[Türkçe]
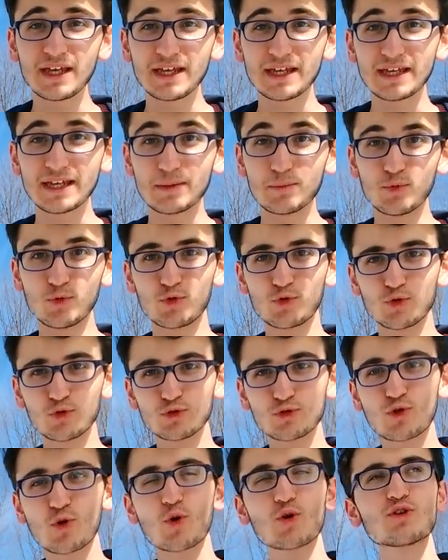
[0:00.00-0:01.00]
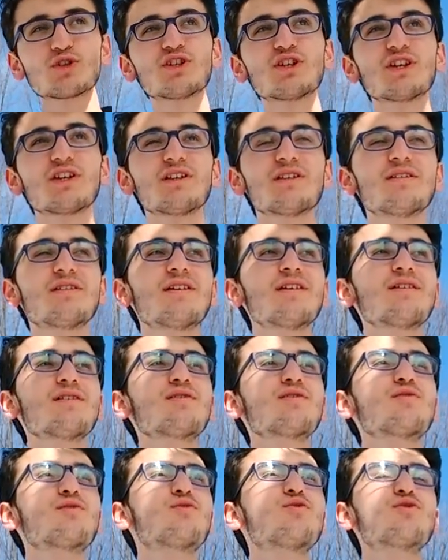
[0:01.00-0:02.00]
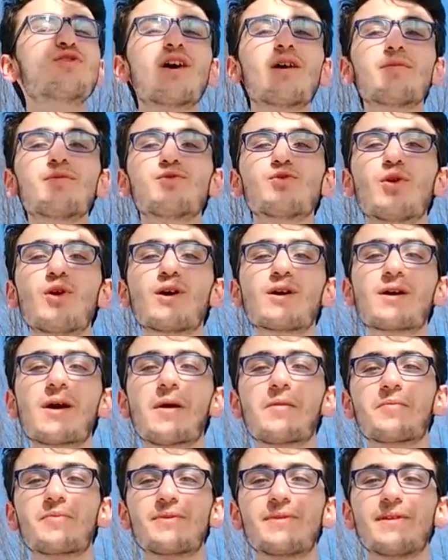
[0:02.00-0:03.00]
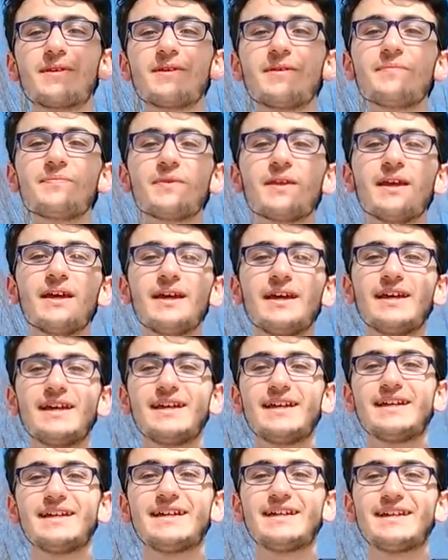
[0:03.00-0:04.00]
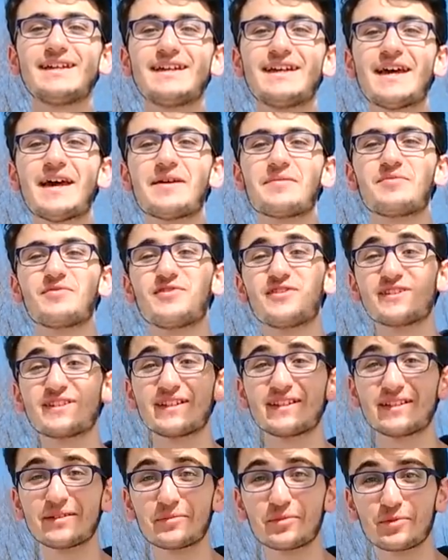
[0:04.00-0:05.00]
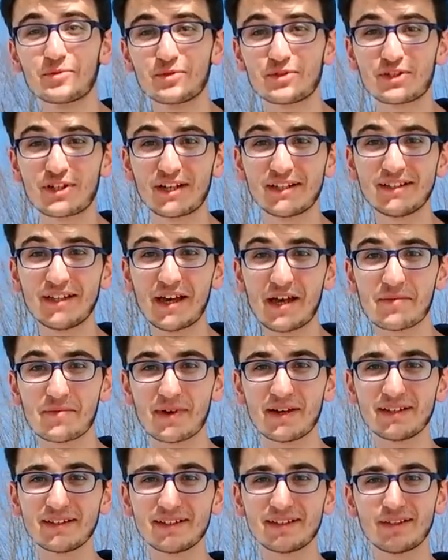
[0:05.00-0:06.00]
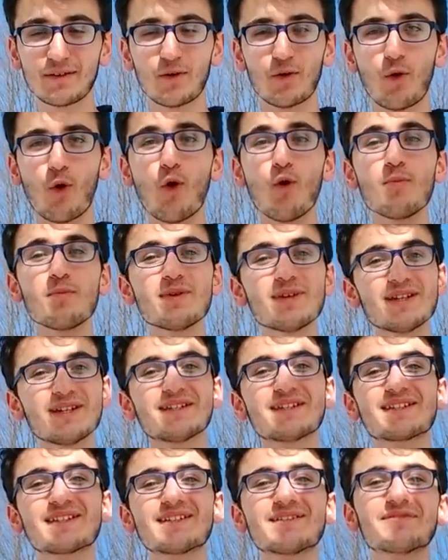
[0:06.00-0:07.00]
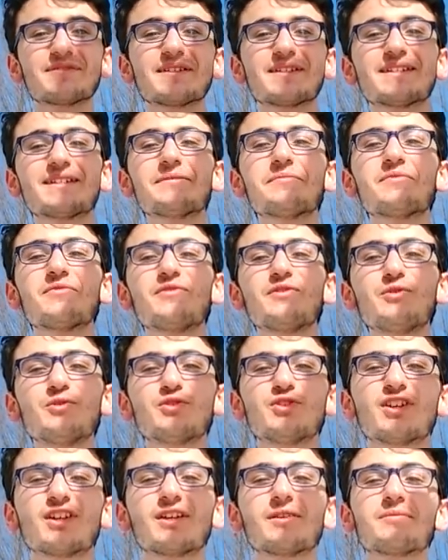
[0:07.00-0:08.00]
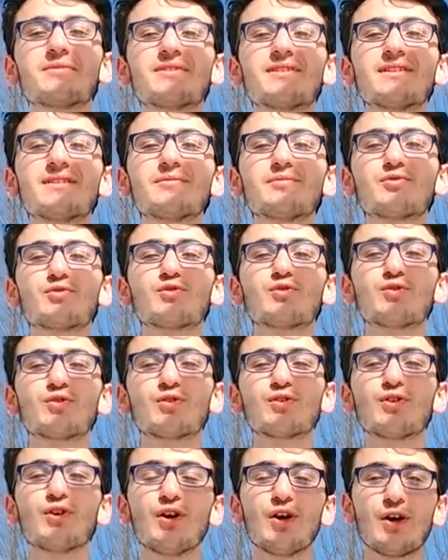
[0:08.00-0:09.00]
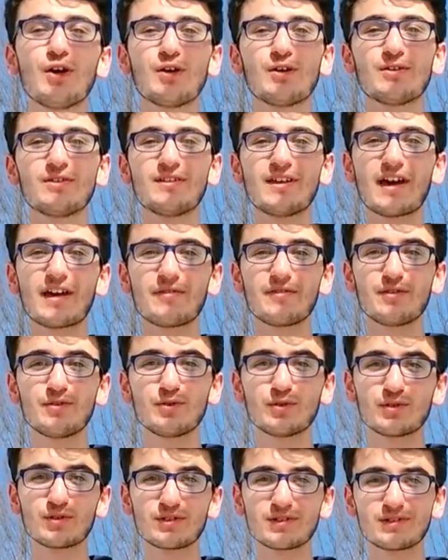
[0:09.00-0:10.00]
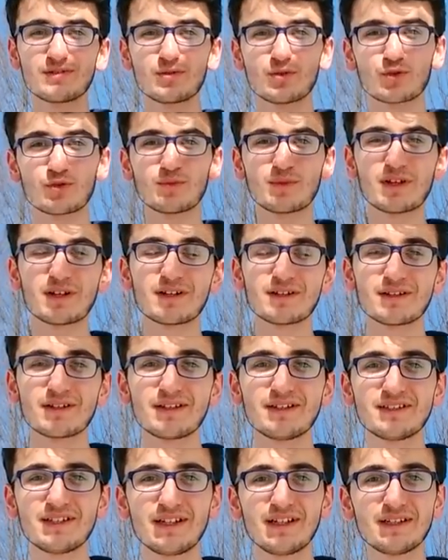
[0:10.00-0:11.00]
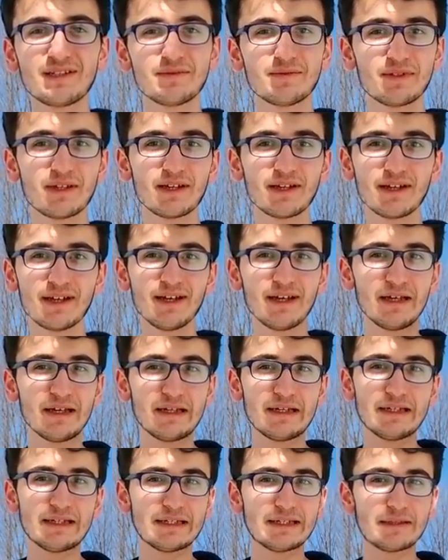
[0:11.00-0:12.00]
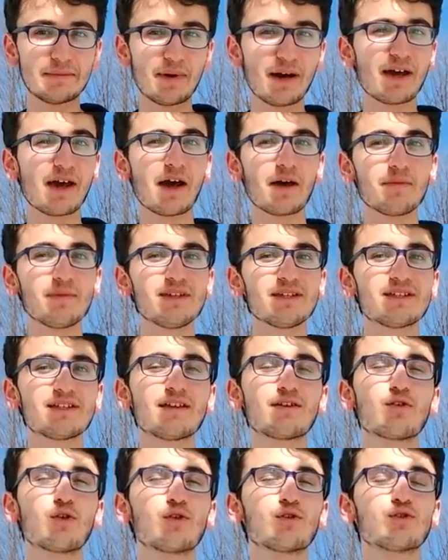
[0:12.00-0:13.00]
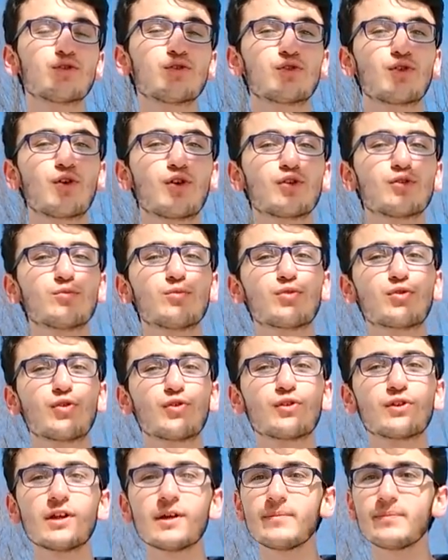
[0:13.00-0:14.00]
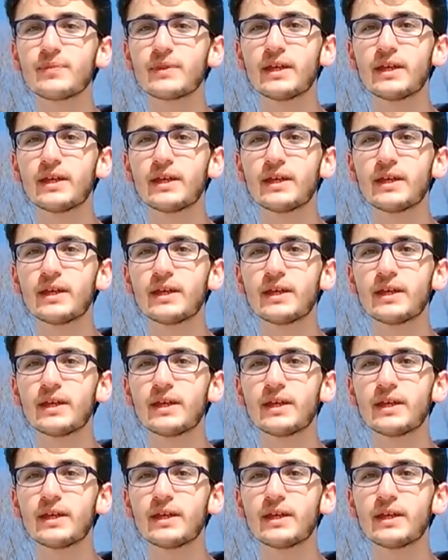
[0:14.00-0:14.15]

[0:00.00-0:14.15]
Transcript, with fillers: Ee, bugün Kocaeli'de güzel bir doğa kampındayım. Ee, Fırsatını bulmuşken de hemen 11. sınıflar için bir video çekeyim istedim. Çünkü diğer videoların yorumlarını da incelediğimde e, bayağı bir istek olduğunu gördüm bu konuda.